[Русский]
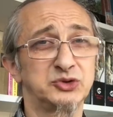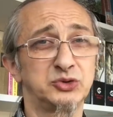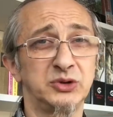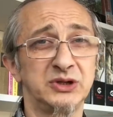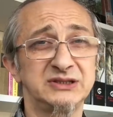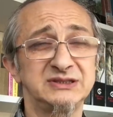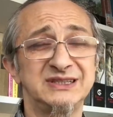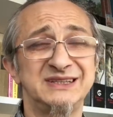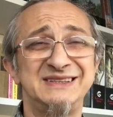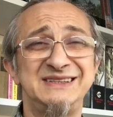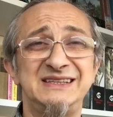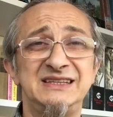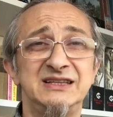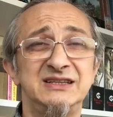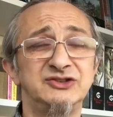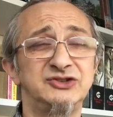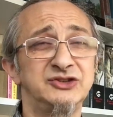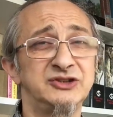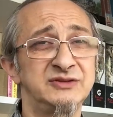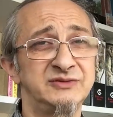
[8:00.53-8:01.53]
доллара,
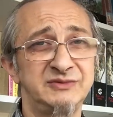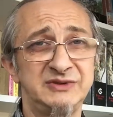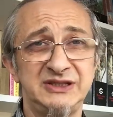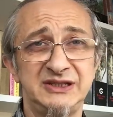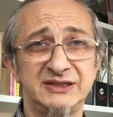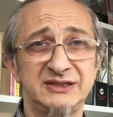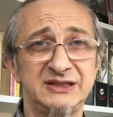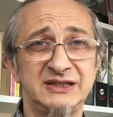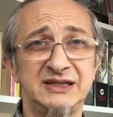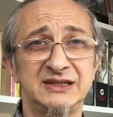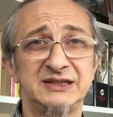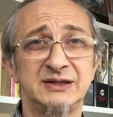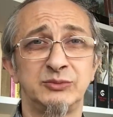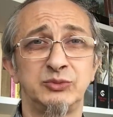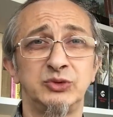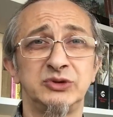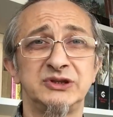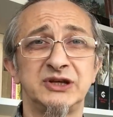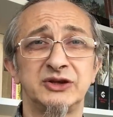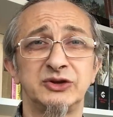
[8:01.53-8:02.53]
или же нет, и это
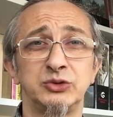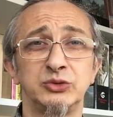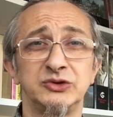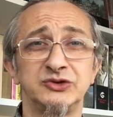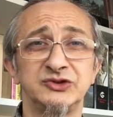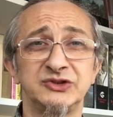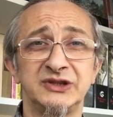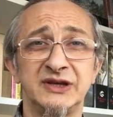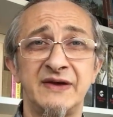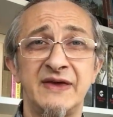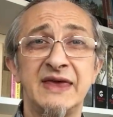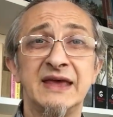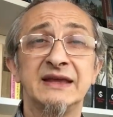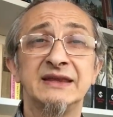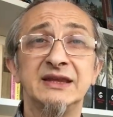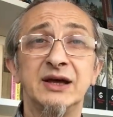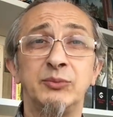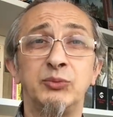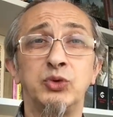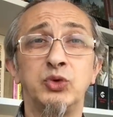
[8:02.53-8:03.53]
будет отложено
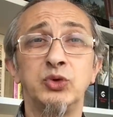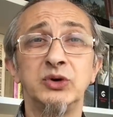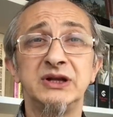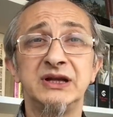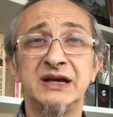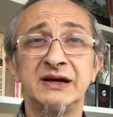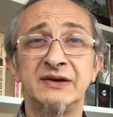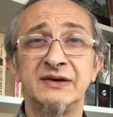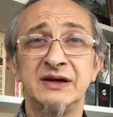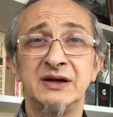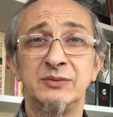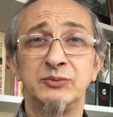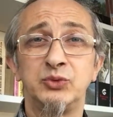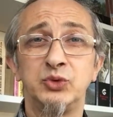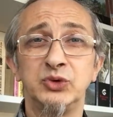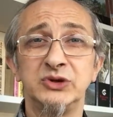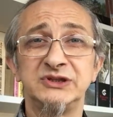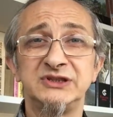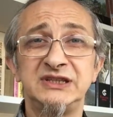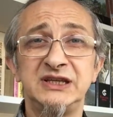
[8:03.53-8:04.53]
на более
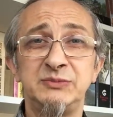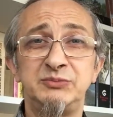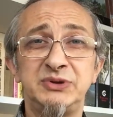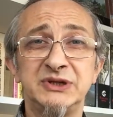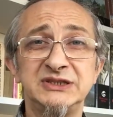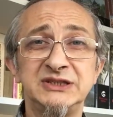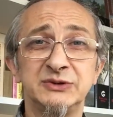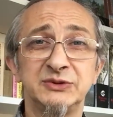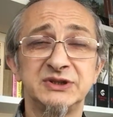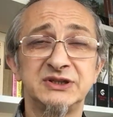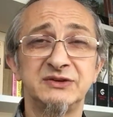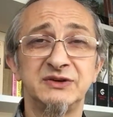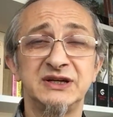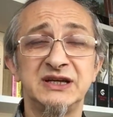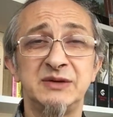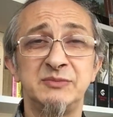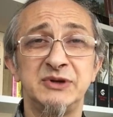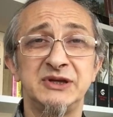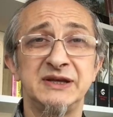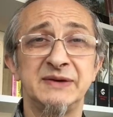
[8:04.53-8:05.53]
поздние периоды
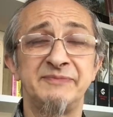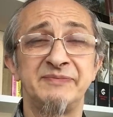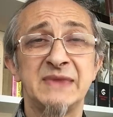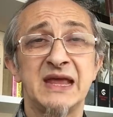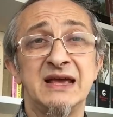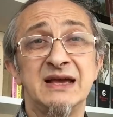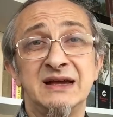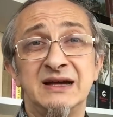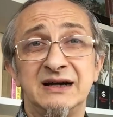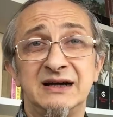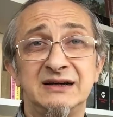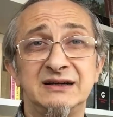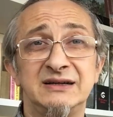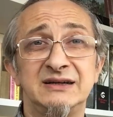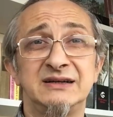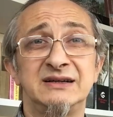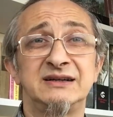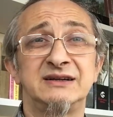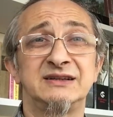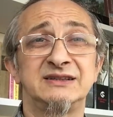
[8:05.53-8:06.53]
времени.
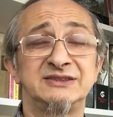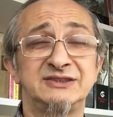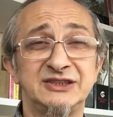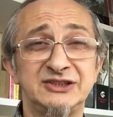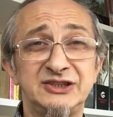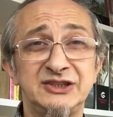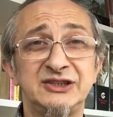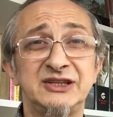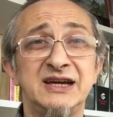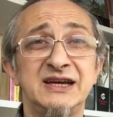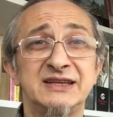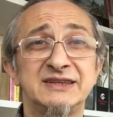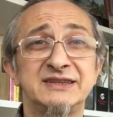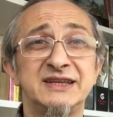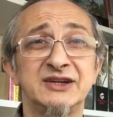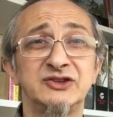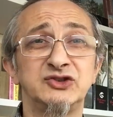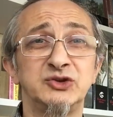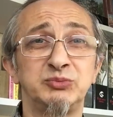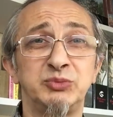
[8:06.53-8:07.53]
А, заседает
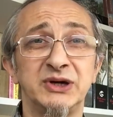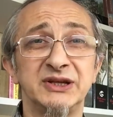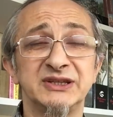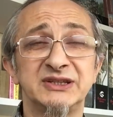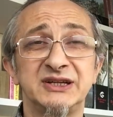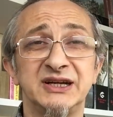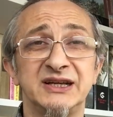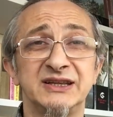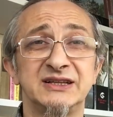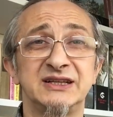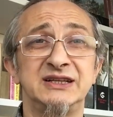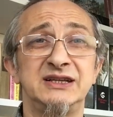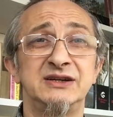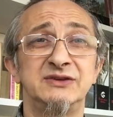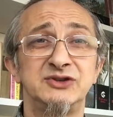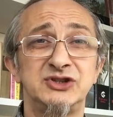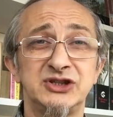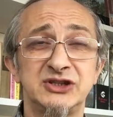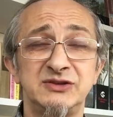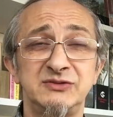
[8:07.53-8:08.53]
также Банк
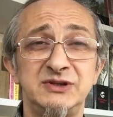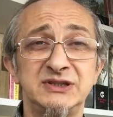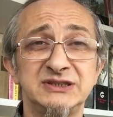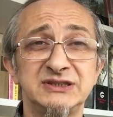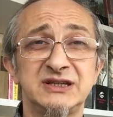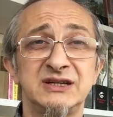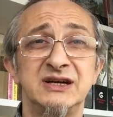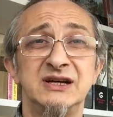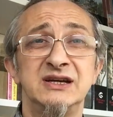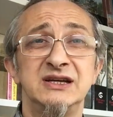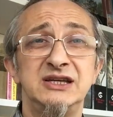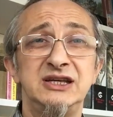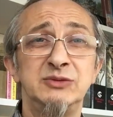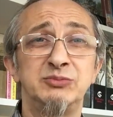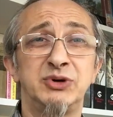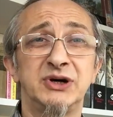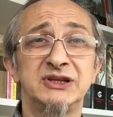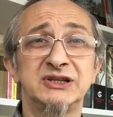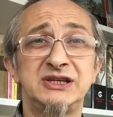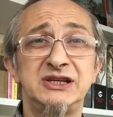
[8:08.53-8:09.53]
Англии в четверг и
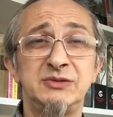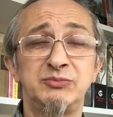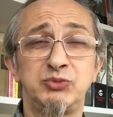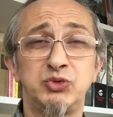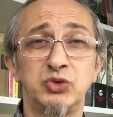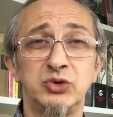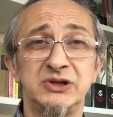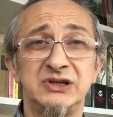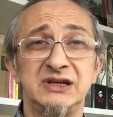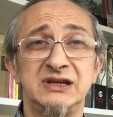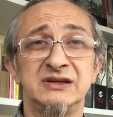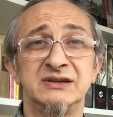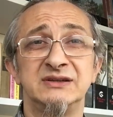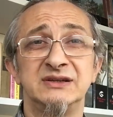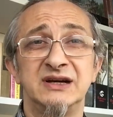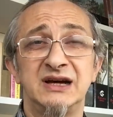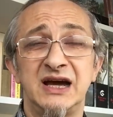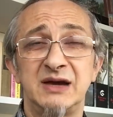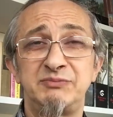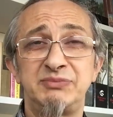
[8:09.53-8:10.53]
Банк Японии
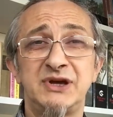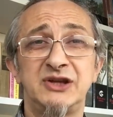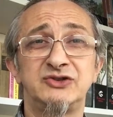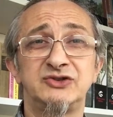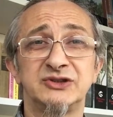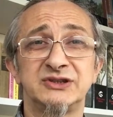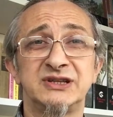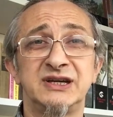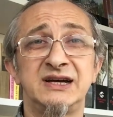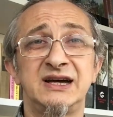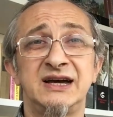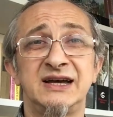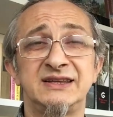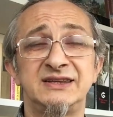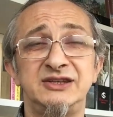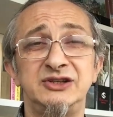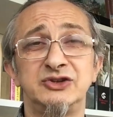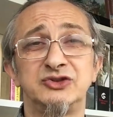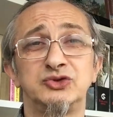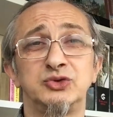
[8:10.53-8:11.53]
опять же, да,
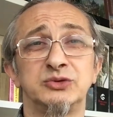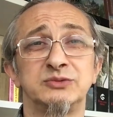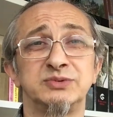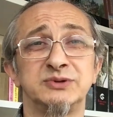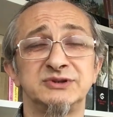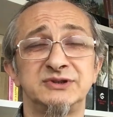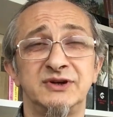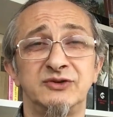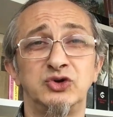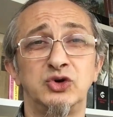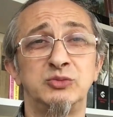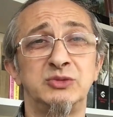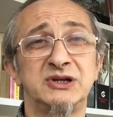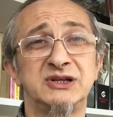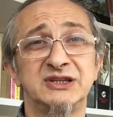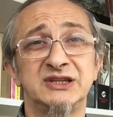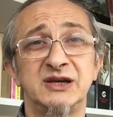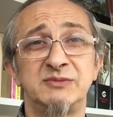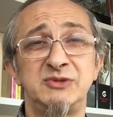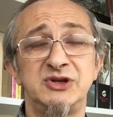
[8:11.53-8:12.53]
от них ждут в основном
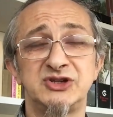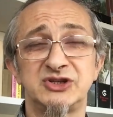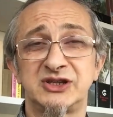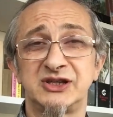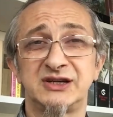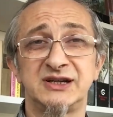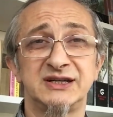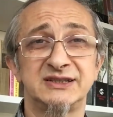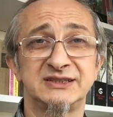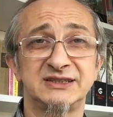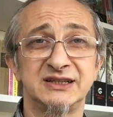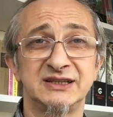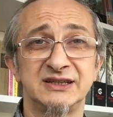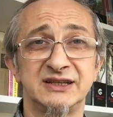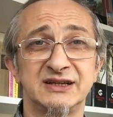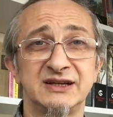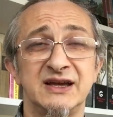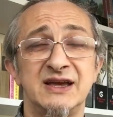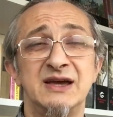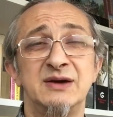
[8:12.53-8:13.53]
экономических оценок.